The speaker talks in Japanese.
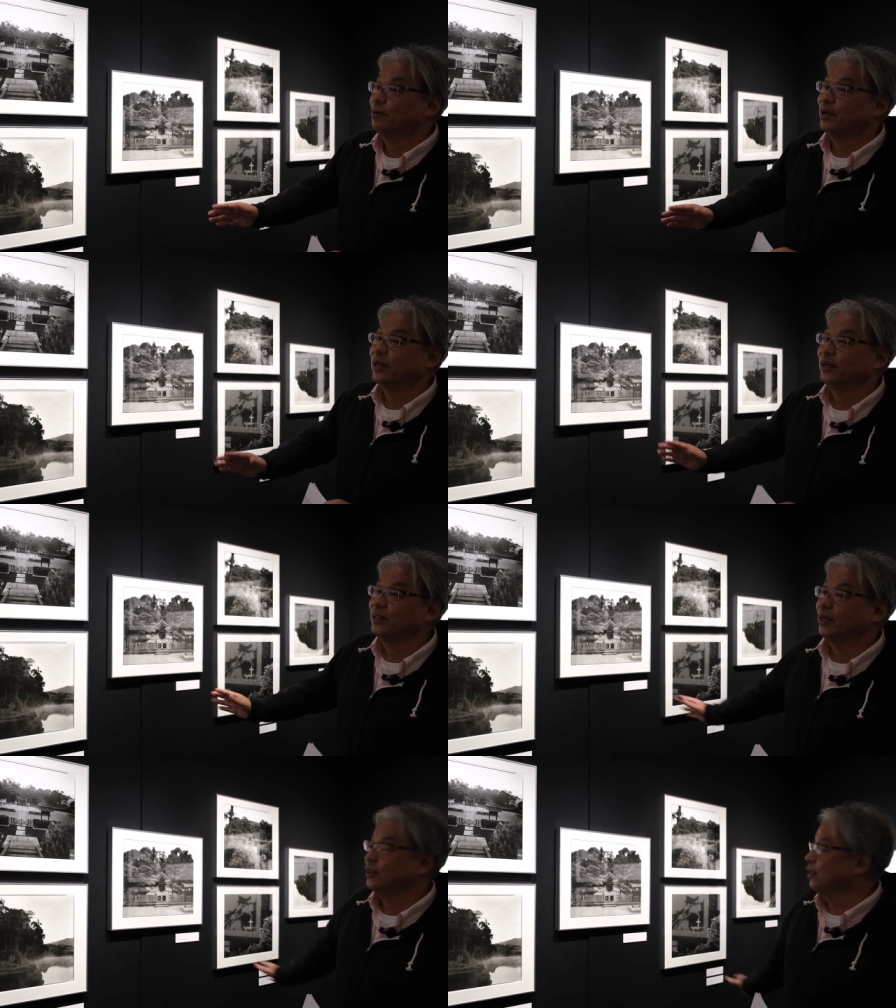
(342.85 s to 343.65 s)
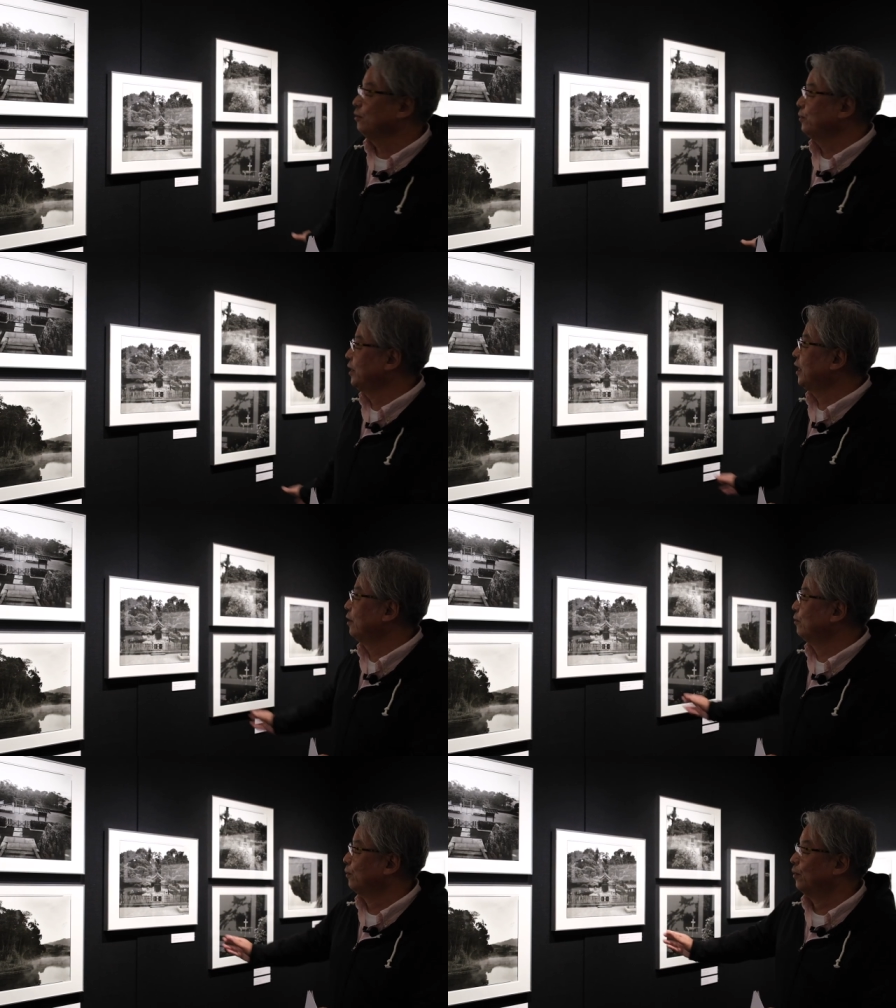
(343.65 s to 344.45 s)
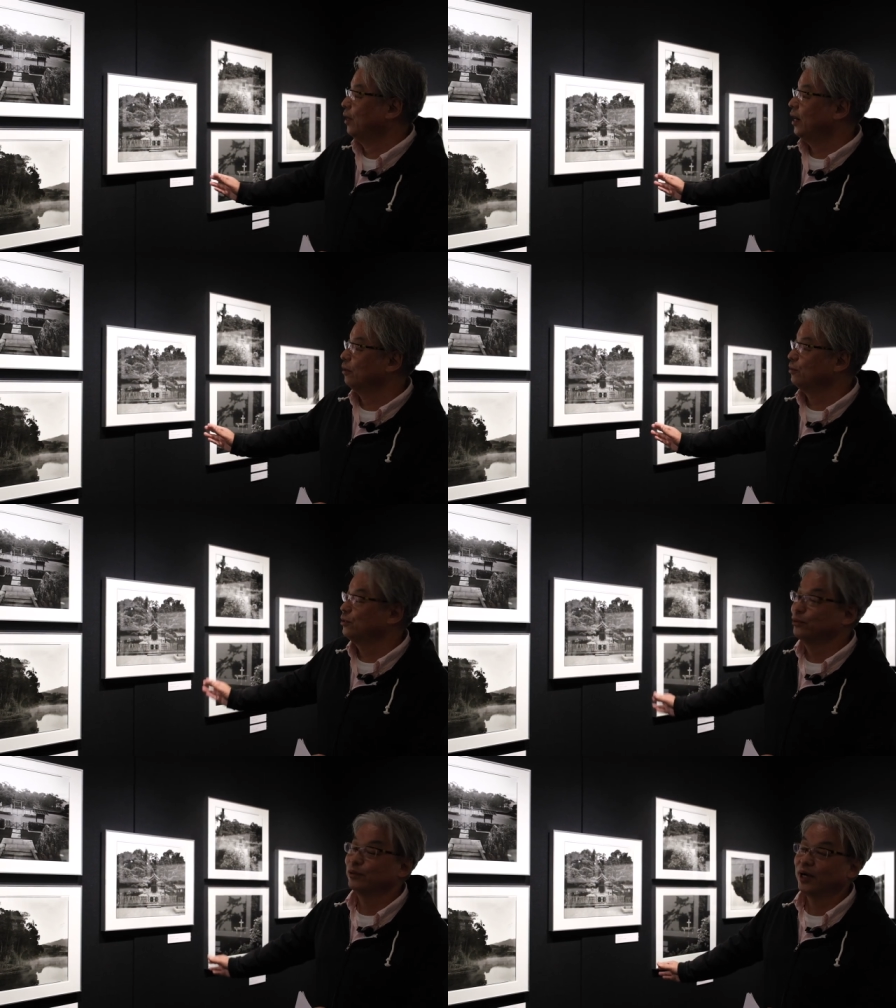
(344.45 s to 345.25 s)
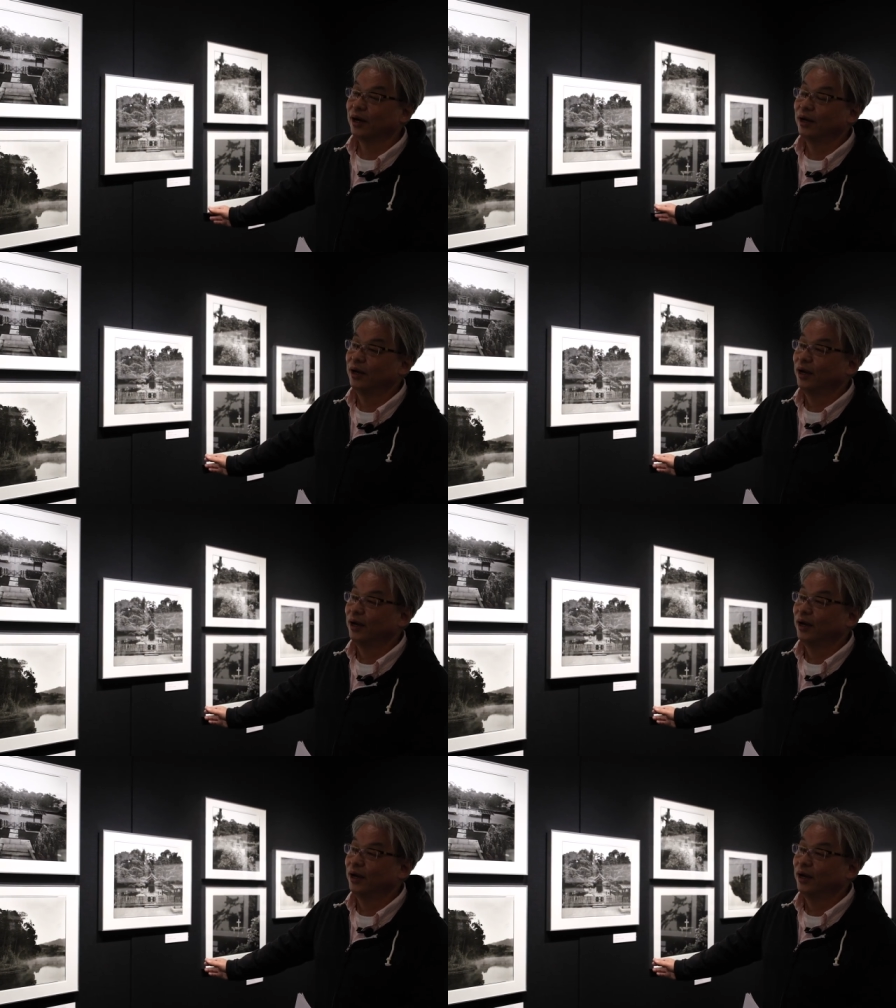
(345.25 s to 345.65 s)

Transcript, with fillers: まあ、歴代天皇以外のあの重要な